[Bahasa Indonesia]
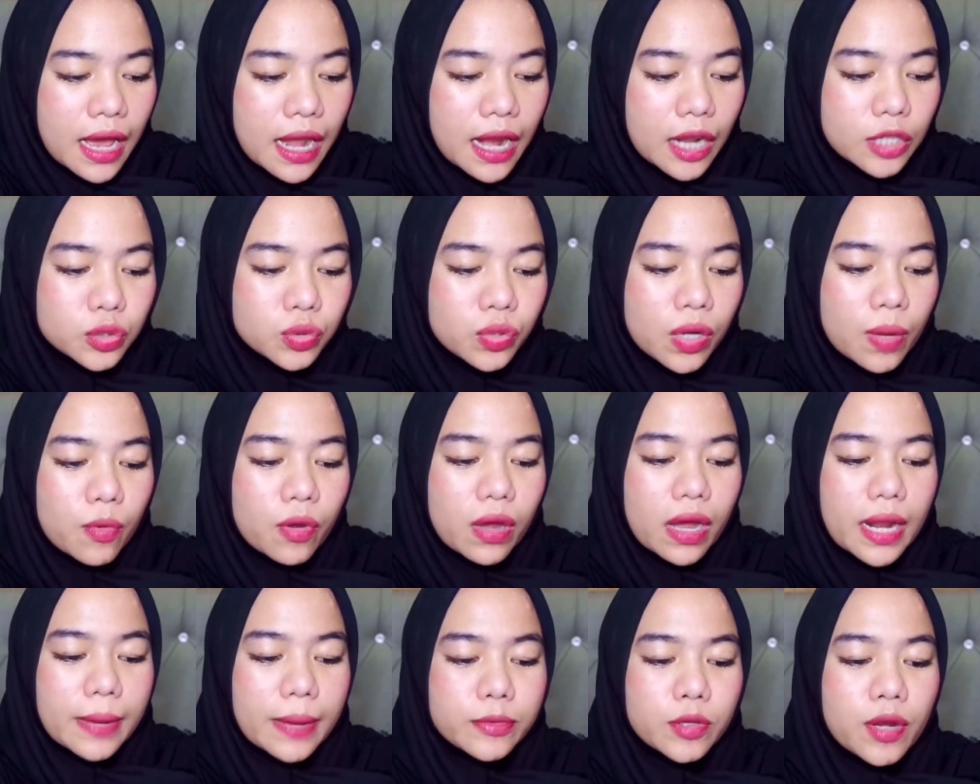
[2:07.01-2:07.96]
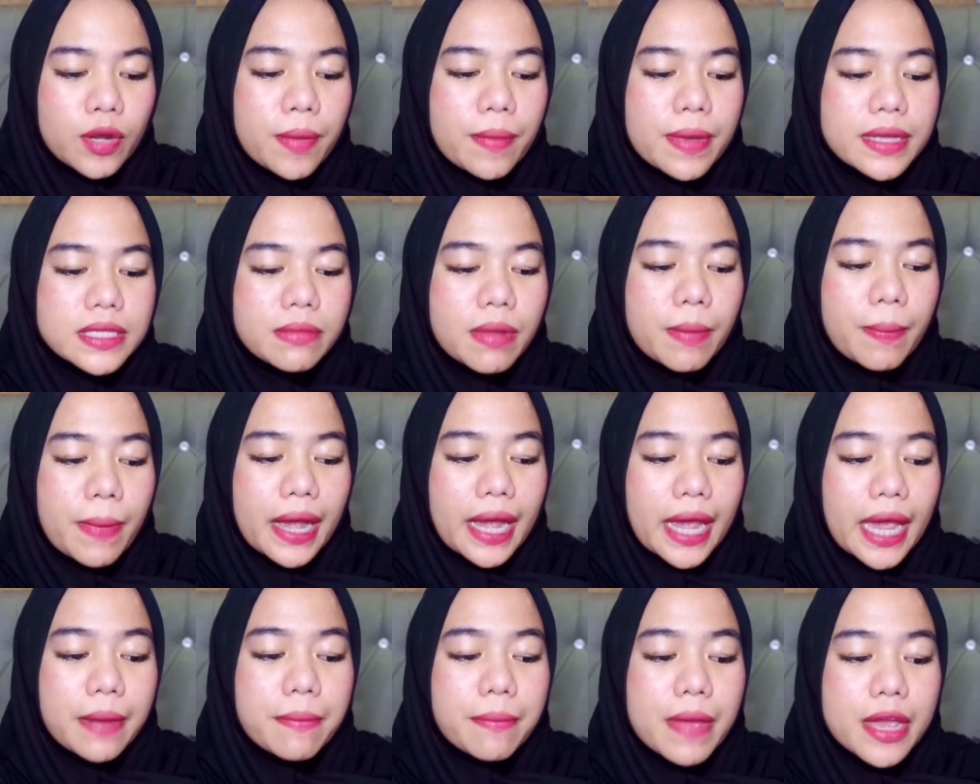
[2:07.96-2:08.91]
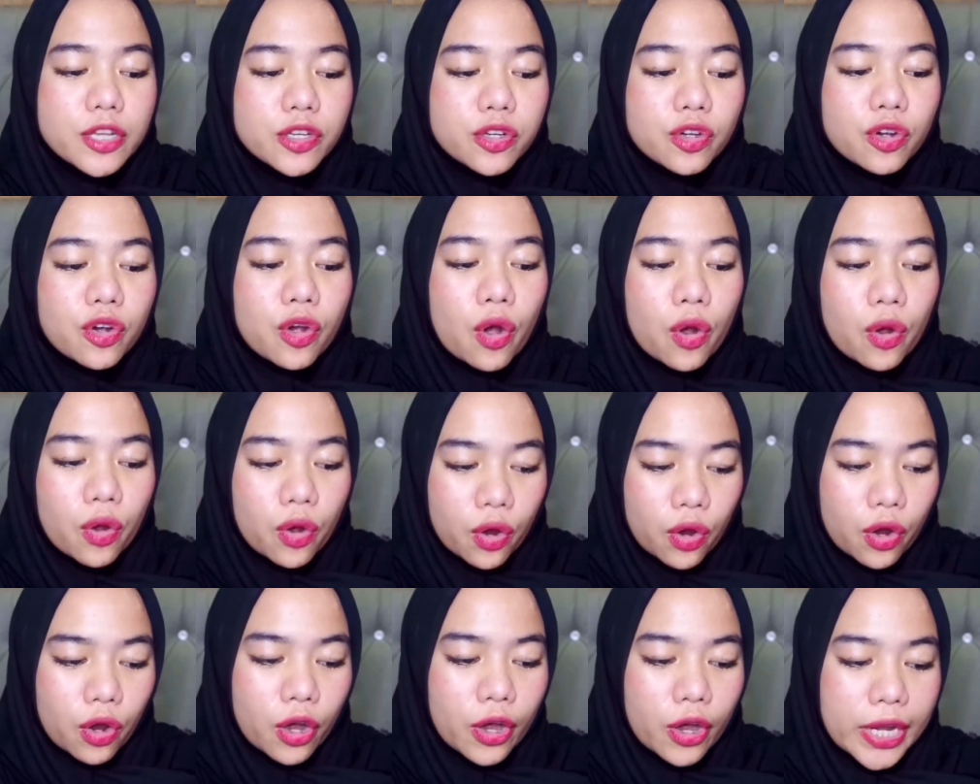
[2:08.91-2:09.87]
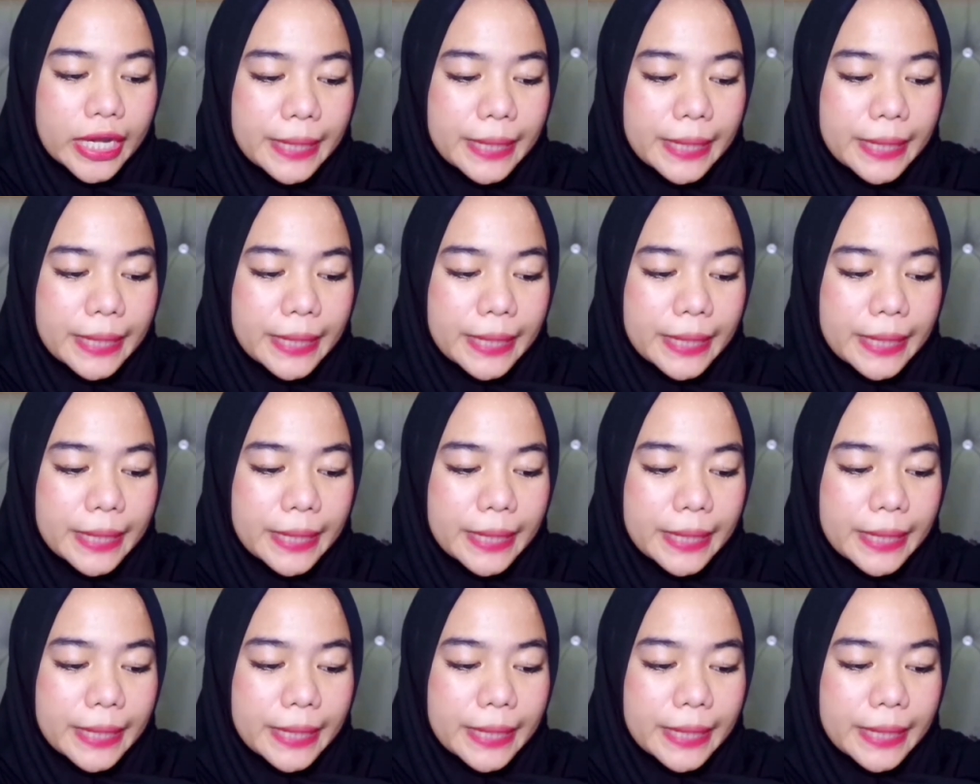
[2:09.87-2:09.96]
langsung gue buka laptop dan masih berpakaian baju kokoh